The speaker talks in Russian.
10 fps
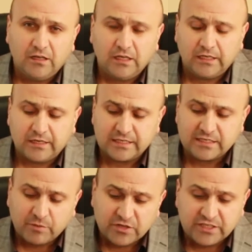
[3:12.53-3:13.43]
Э,
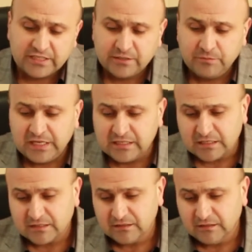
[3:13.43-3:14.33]
за прошедший
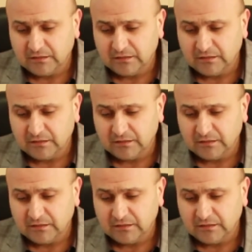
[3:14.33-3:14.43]
месяц,